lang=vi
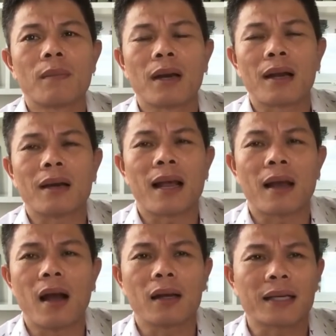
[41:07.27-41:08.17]
bạn lật
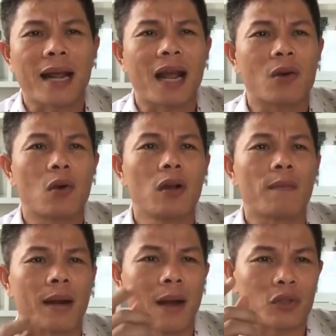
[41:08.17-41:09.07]
ra ở cái trang gần cuối
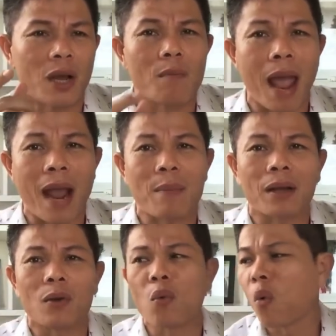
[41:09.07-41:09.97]
bạn đọc xong bạn
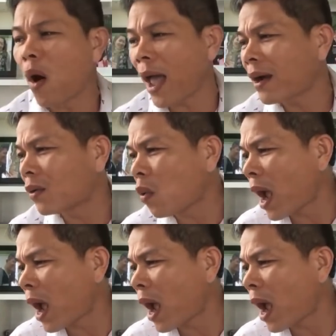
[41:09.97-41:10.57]
bạn kêu quá